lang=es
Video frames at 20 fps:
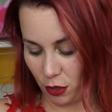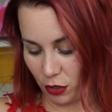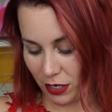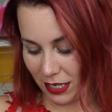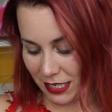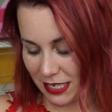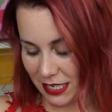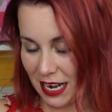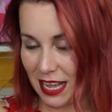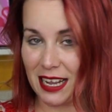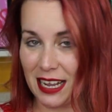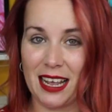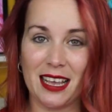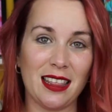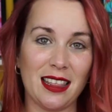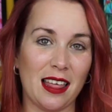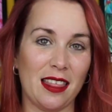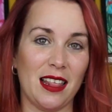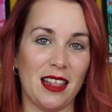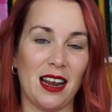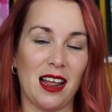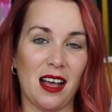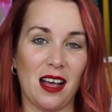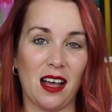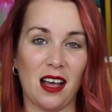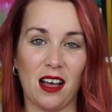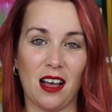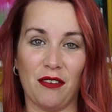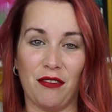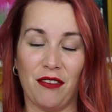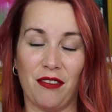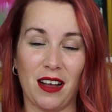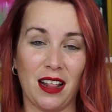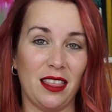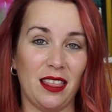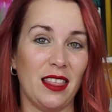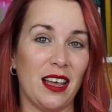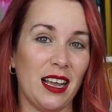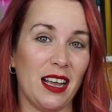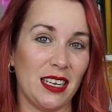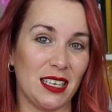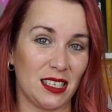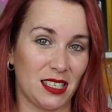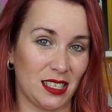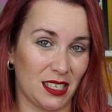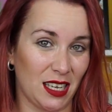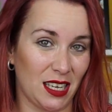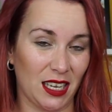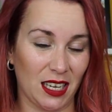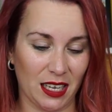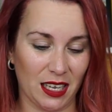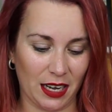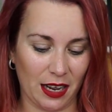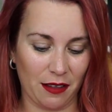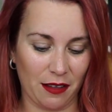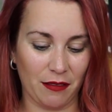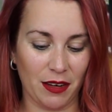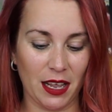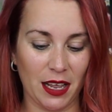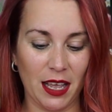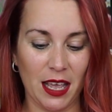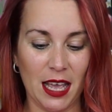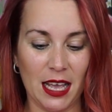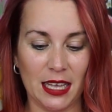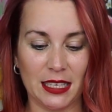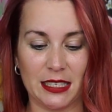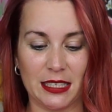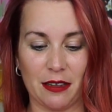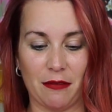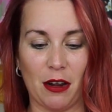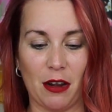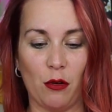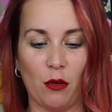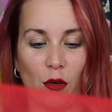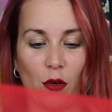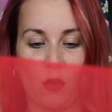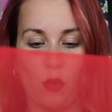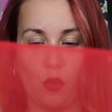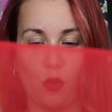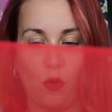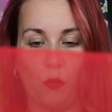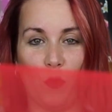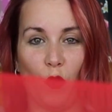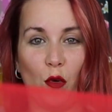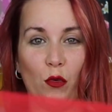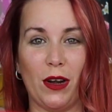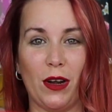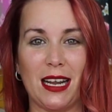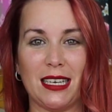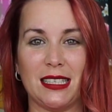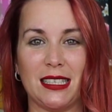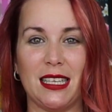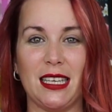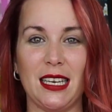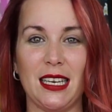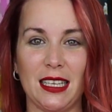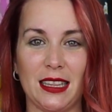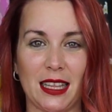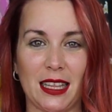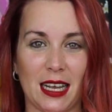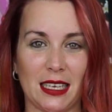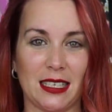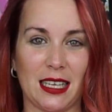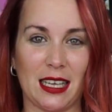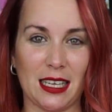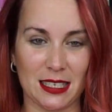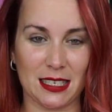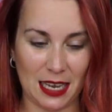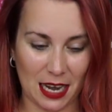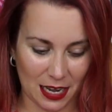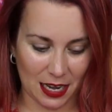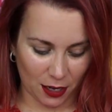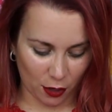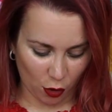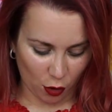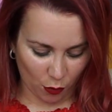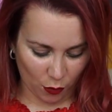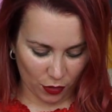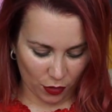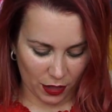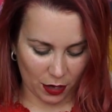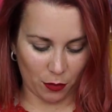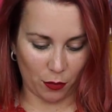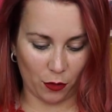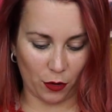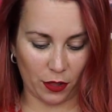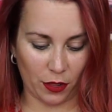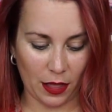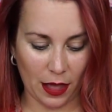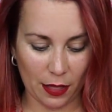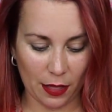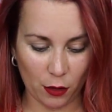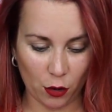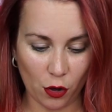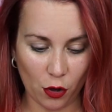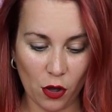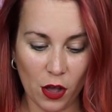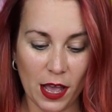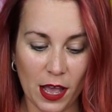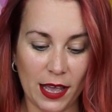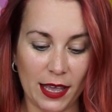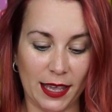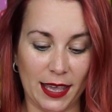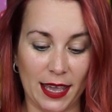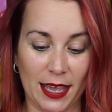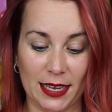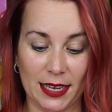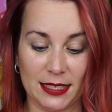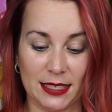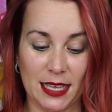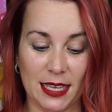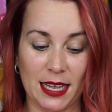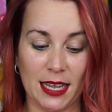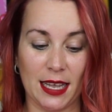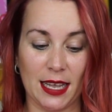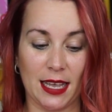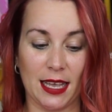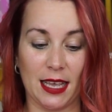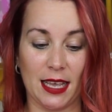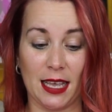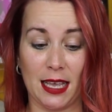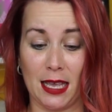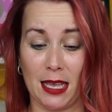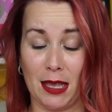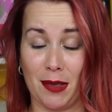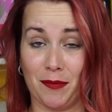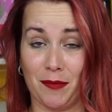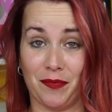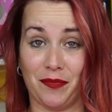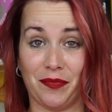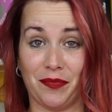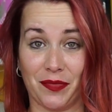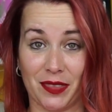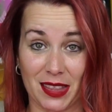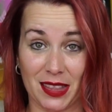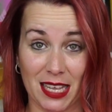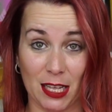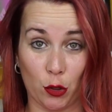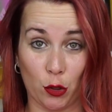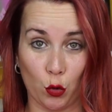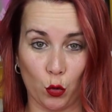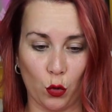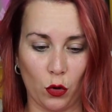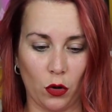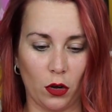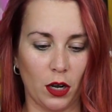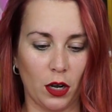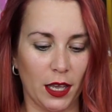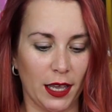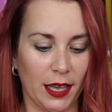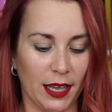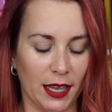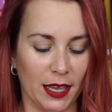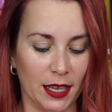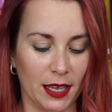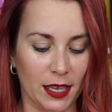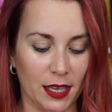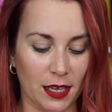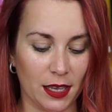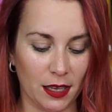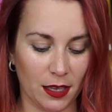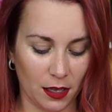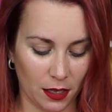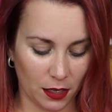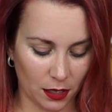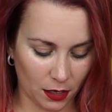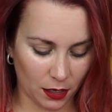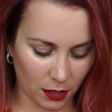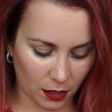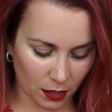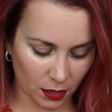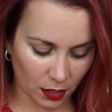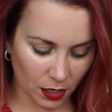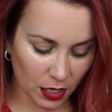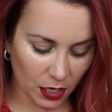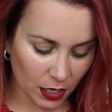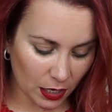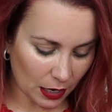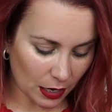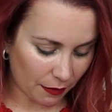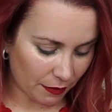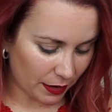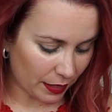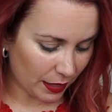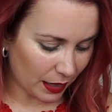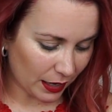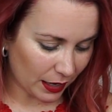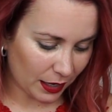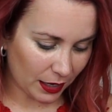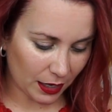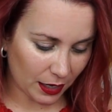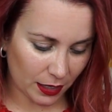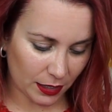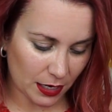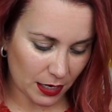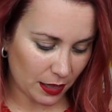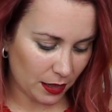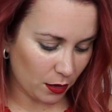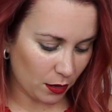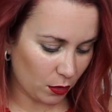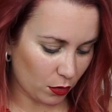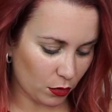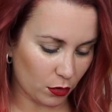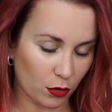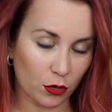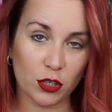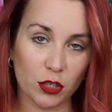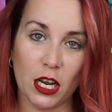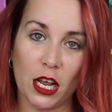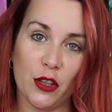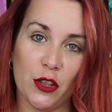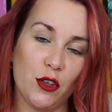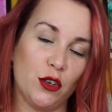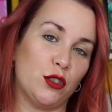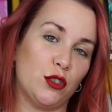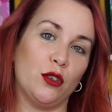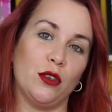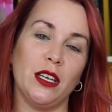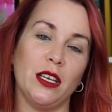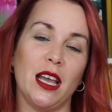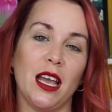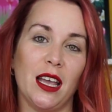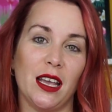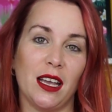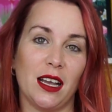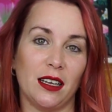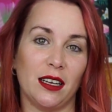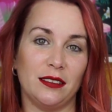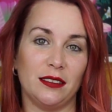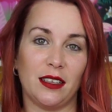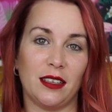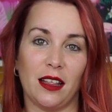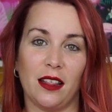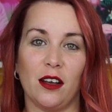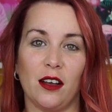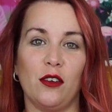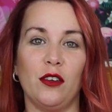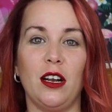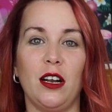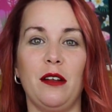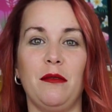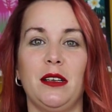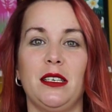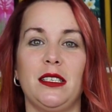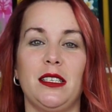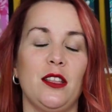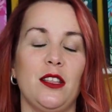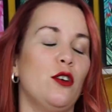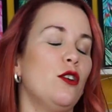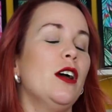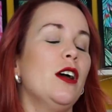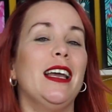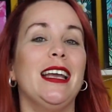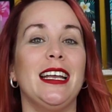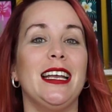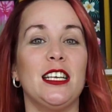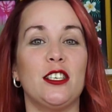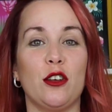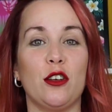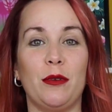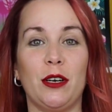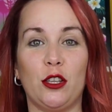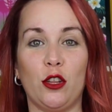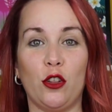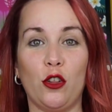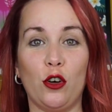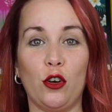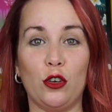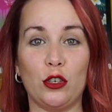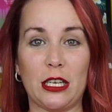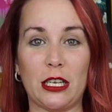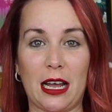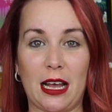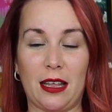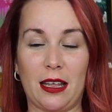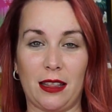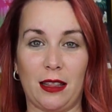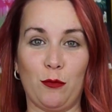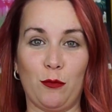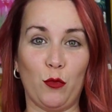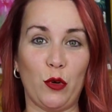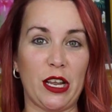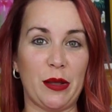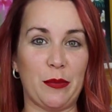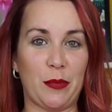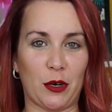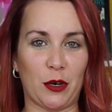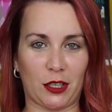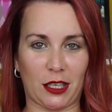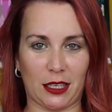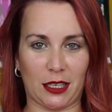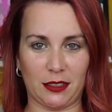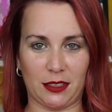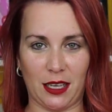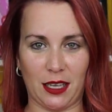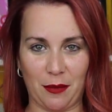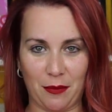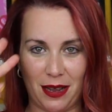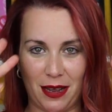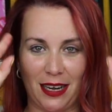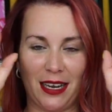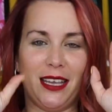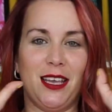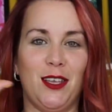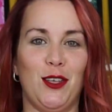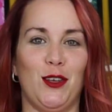es la caída de la falda es increíble. Lleva luego como unas tiritas que salen como del bordado, que es de, de tul. Y, y, la verdad que ya digo, o sea, yo estoy encantada con el vestido y sobre todo, o sea, muy importante, ¿vale? Que